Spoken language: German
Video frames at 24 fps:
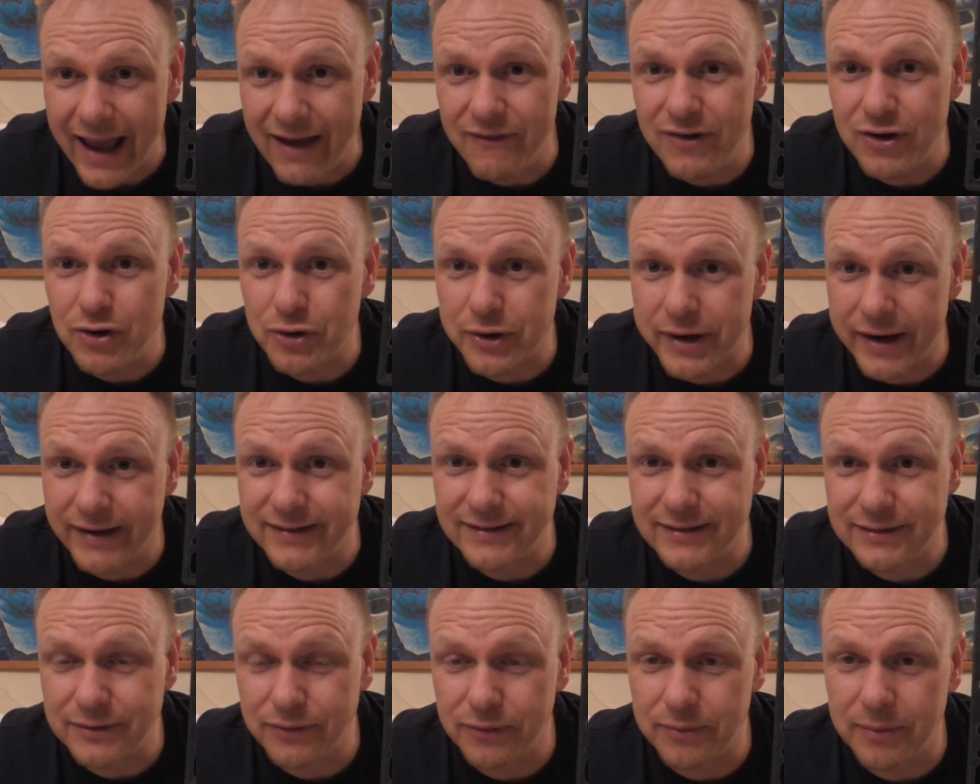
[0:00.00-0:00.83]
Eventuell
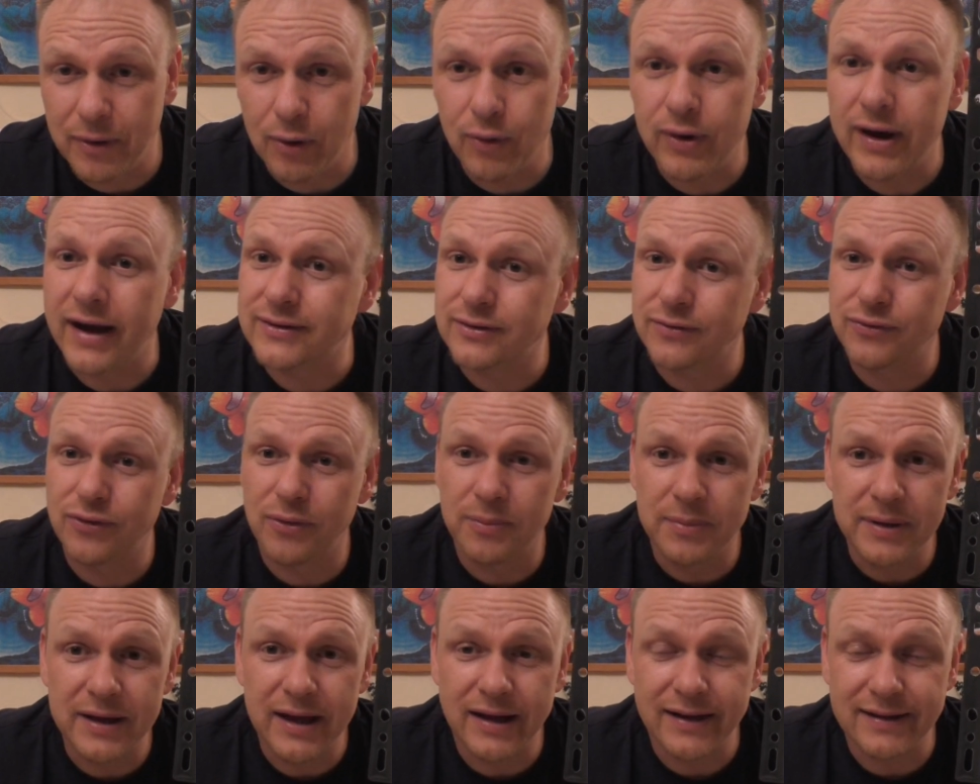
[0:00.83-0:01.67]
kennt diesen Film auch. Also
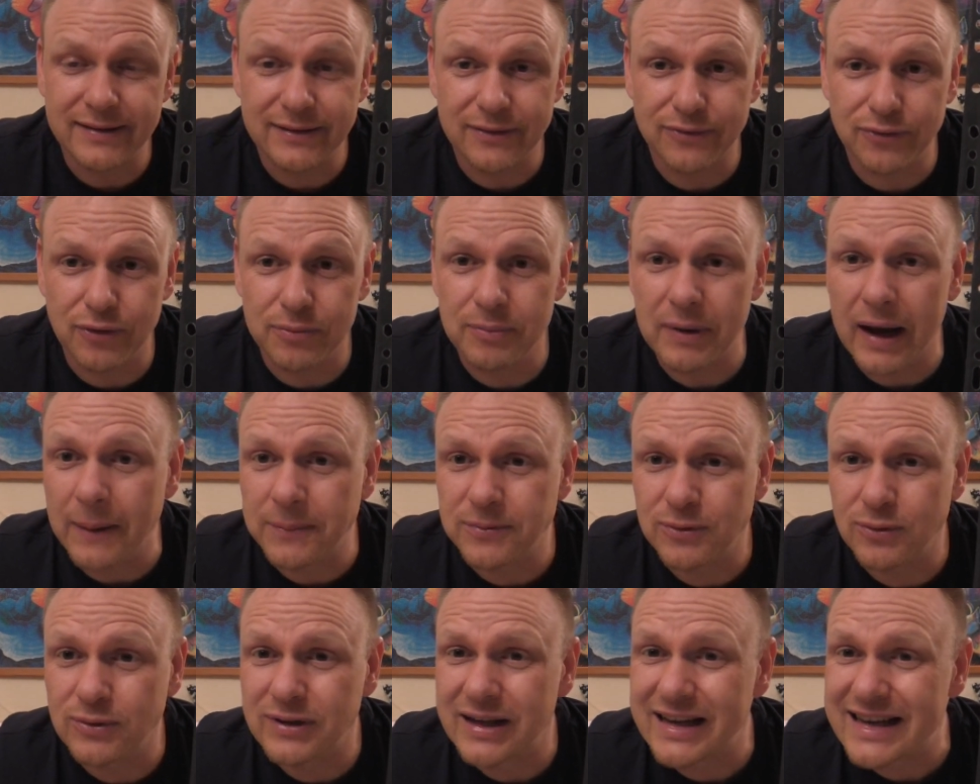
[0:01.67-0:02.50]
für mich hat dieser Film
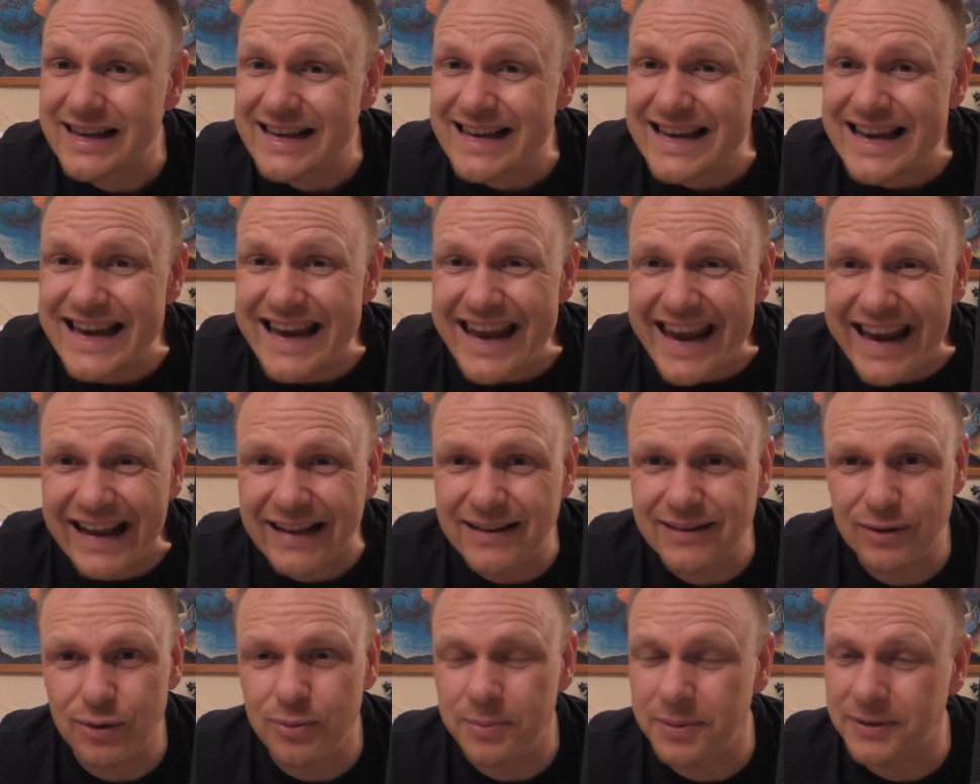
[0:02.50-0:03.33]
absolut
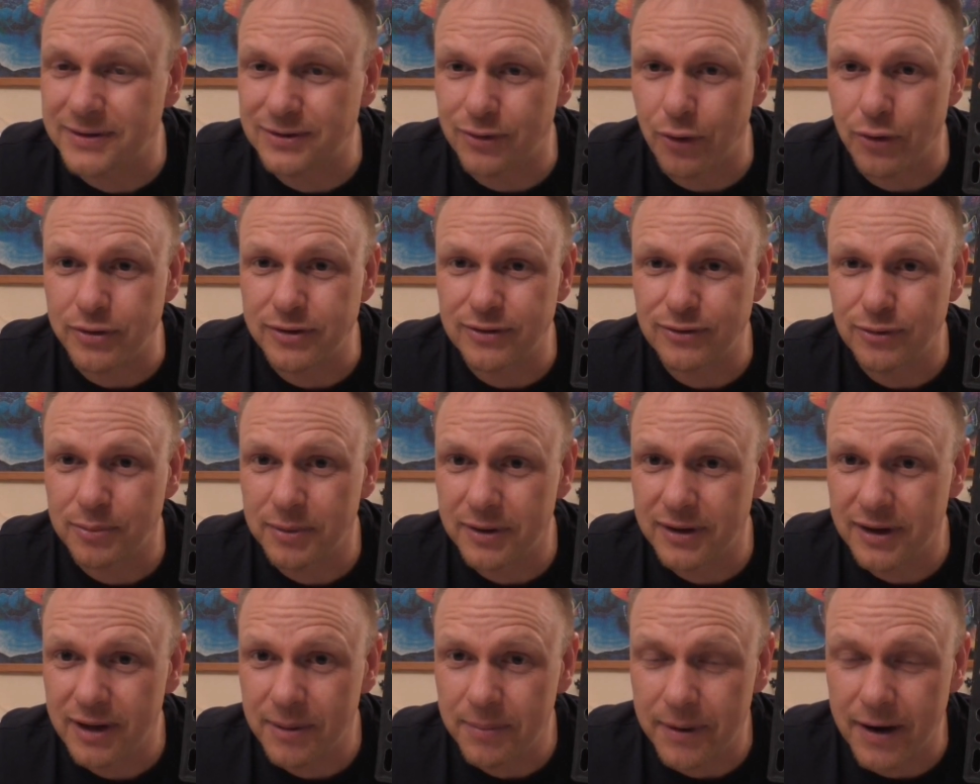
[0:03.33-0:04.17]
nichts Überzeugendes
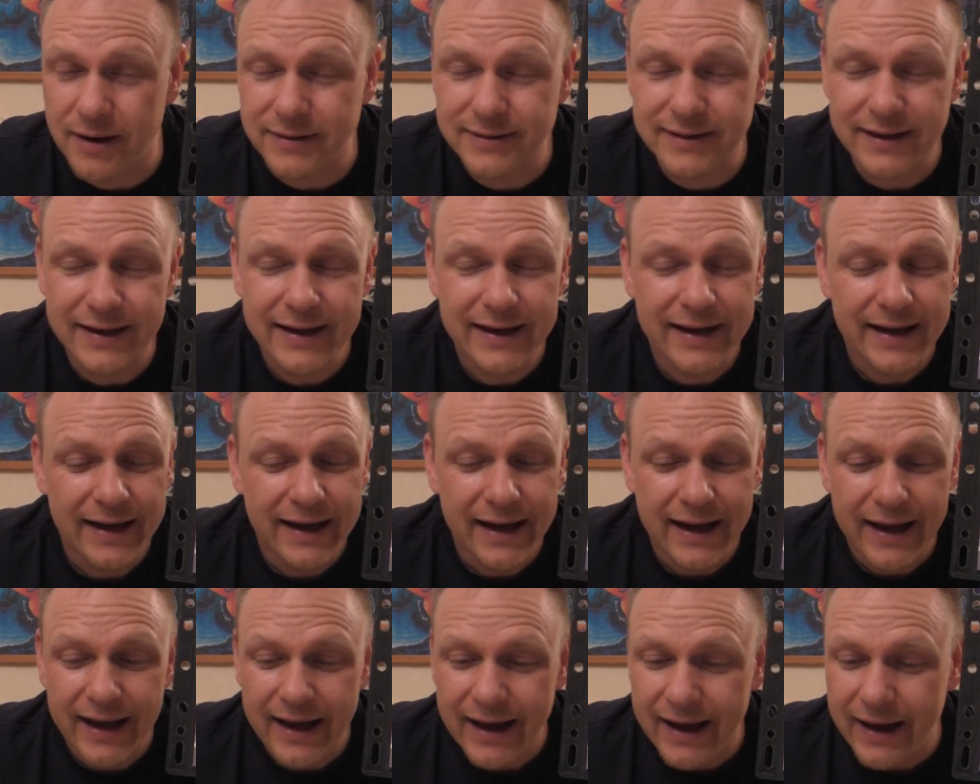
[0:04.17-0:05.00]
übrig gebracht.
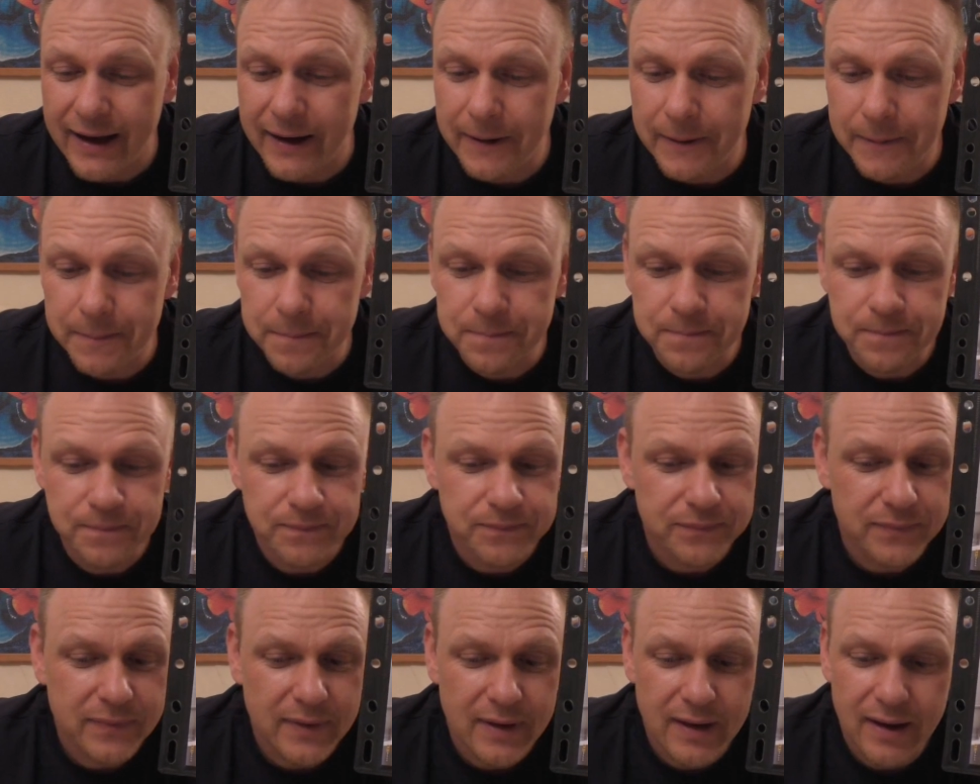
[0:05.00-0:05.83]
Ähm,